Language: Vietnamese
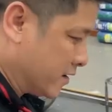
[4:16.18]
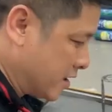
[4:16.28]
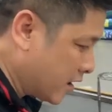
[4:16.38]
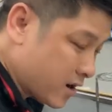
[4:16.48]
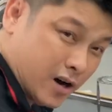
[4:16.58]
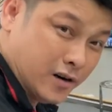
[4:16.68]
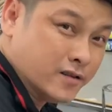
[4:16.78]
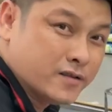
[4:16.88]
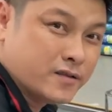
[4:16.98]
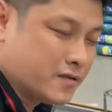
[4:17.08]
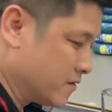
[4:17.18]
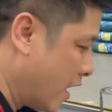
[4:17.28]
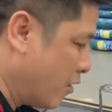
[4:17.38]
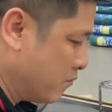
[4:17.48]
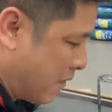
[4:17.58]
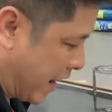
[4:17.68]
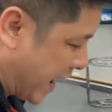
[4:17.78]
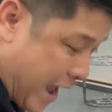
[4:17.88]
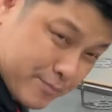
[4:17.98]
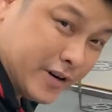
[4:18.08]
chất lượng không mà
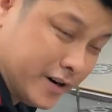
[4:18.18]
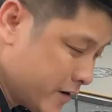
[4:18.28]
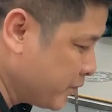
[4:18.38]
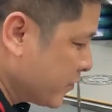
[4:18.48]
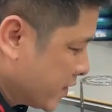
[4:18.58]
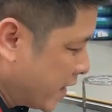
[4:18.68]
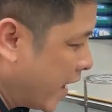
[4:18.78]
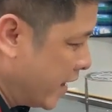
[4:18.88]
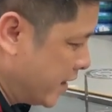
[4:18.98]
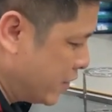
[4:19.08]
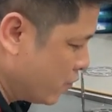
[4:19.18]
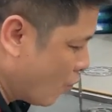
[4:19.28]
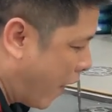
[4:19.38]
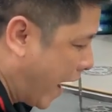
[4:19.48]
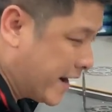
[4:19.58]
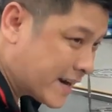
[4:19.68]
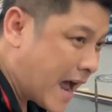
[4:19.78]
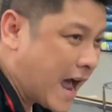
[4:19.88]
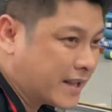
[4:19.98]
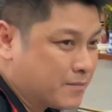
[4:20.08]
đẹp nữa thì ngoài
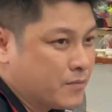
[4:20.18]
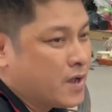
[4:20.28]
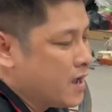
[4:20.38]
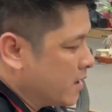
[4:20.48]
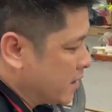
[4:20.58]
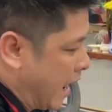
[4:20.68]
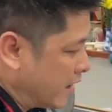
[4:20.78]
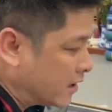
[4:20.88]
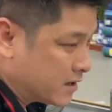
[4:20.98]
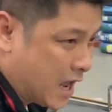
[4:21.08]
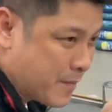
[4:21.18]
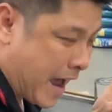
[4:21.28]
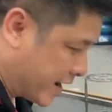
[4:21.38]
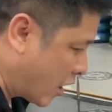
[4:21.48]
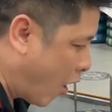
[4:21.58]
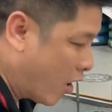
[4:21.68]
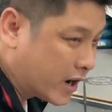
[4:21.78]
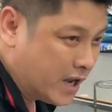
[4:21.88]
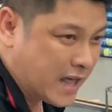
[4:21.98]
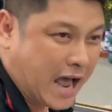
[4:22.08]
ra để được thêm an toàn
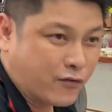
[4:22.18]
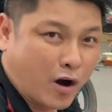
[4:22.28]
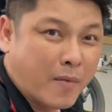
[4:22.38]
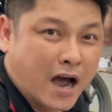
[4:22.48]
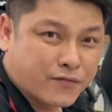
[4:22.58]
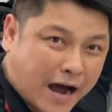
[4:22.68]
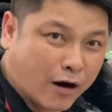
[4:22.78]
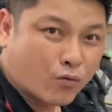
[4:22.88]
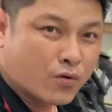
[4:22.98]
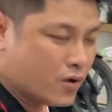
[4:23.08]
khi thay vỏ mới vào,